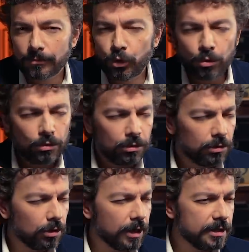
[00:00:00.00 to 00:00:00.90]
Tutti
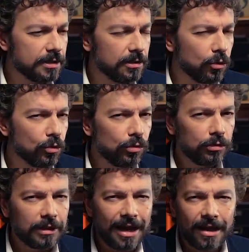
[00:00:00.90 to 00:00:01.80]
tutto resta
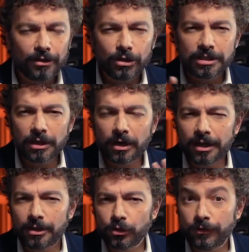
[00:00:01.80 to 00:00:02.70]
occultato e
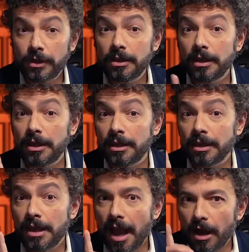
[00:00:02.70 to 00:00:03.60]
segreto finché,
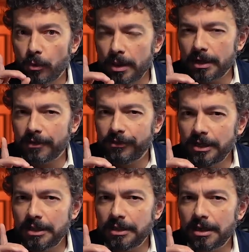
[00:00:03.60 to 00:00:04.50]
a guerra
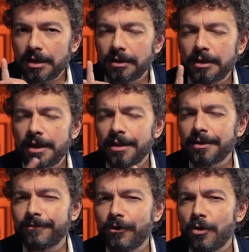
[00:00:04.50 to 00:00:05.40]
finita,
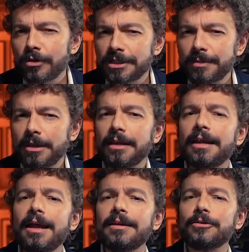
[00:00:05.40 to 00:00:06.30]
l'Air Force
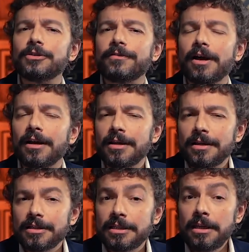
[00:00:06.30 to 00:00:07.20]
americana cosa fa?
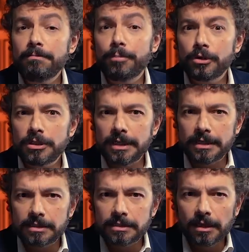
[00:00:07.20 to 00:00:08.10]
Si
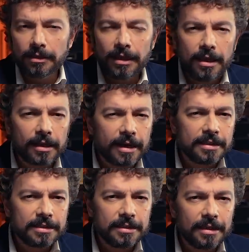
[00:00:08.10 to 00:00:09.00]
impossessa dei
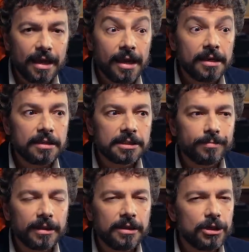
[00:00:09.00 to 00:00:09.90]
resti e li
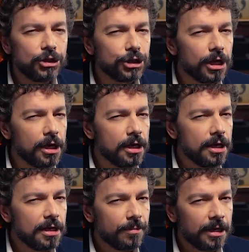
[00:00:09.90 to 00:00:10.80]
spedisce
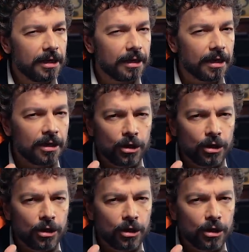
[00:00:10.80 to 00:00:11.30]
in America,